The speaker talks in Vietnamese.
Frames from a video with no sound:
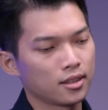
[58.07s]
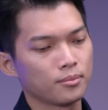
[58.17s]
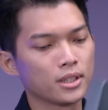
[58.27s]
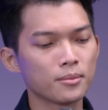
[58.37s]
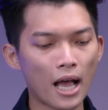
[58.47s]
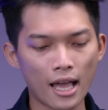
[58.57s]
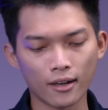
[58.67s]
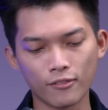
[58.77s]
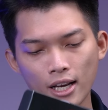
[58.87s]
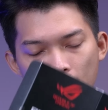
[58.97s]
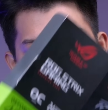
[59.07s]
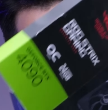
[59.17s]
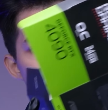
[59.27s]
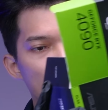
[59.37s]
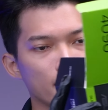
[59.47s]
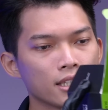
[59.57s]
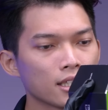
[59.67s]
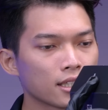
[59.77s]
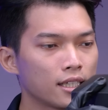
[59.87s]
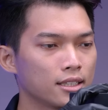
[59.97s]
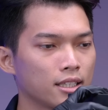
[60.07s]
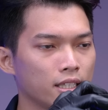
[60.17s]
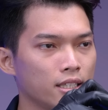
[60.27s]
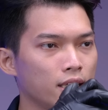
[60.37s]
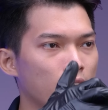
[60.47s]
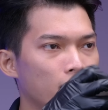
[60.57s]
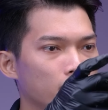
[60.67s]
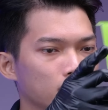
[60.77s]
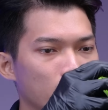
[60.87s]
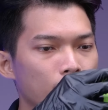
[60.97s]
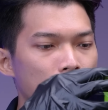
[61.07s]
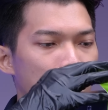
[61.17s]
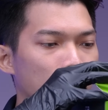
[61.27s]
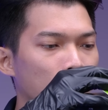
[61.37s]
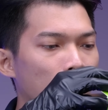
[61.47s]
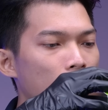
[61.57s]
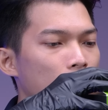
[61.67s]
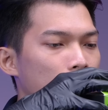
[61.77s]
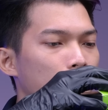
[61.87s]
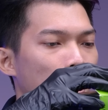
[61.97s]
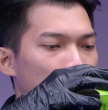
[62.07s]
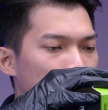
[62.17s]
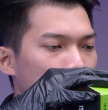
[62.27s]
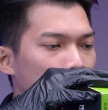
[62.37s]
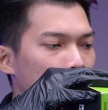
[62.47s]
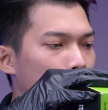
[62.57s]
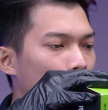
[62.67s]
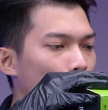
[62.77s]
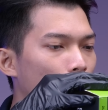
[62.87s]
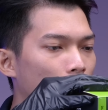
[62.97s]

bên thứ ba không phải là Nvidia chính thức á, thì à, tới bây giờ thì có lẽ anh em mới thấy mình cũng